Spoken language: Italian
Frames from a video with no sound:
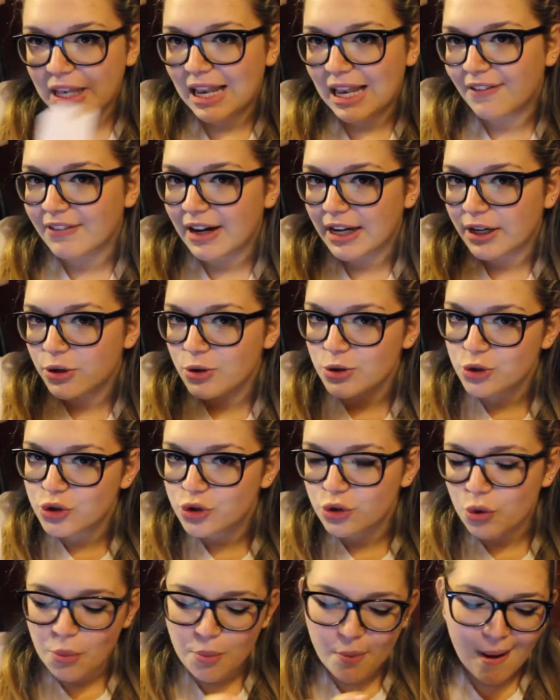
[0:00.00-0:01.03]
la vanno
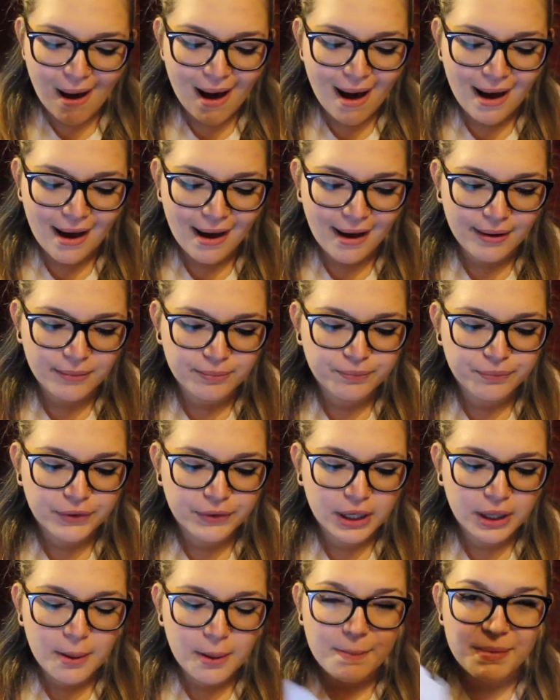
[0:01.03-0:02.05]
insomma a
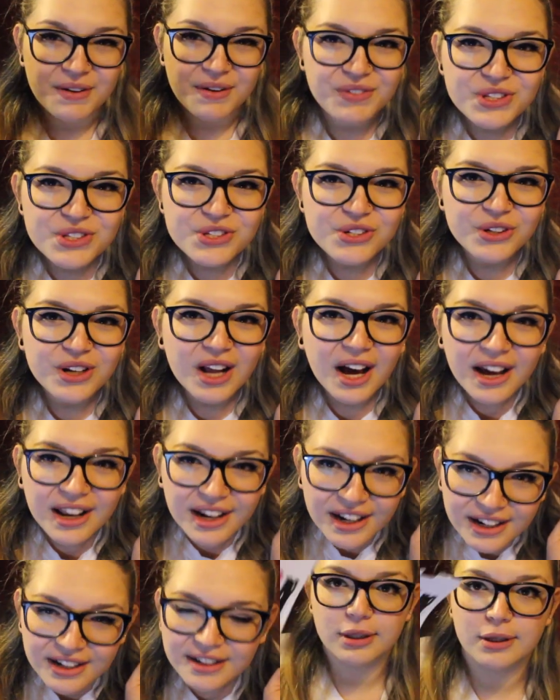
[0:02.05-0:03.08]
perfezionare
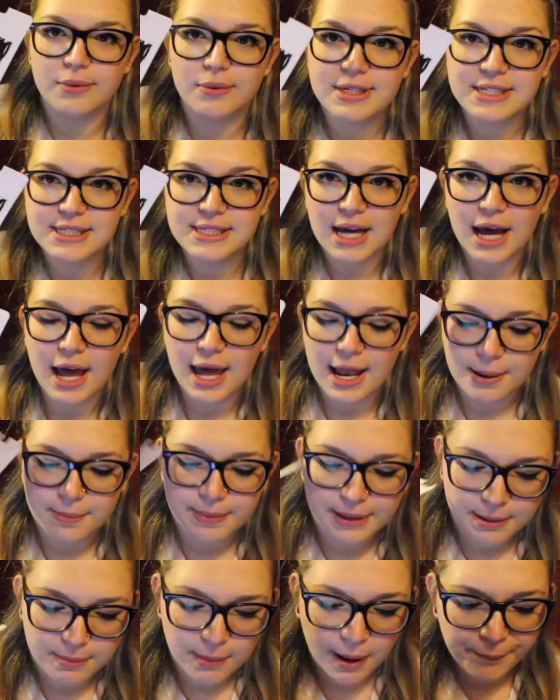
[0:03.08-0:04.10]
quindi questa è la
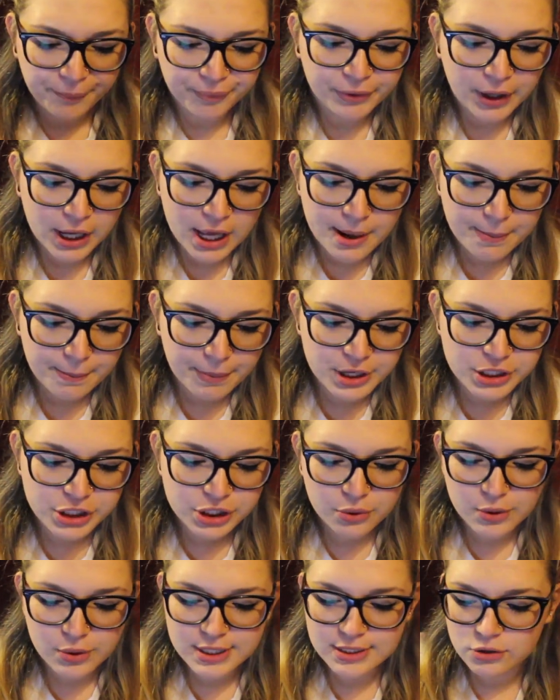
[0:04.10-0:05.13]
prima poi
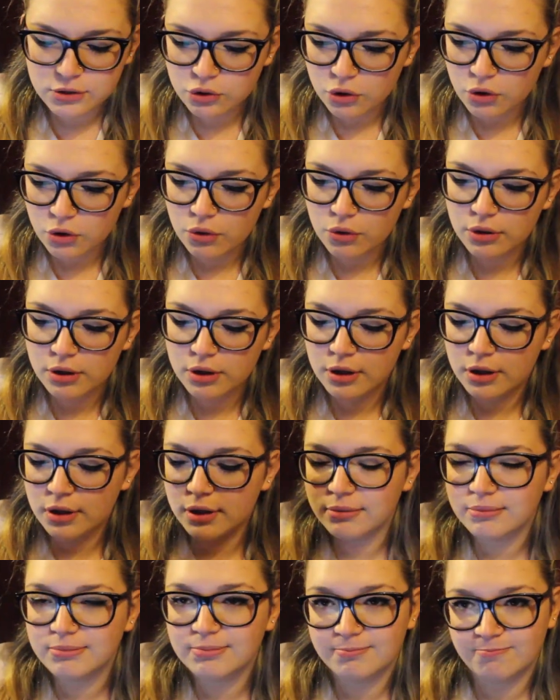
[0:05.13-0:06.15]
c'è questo con eh,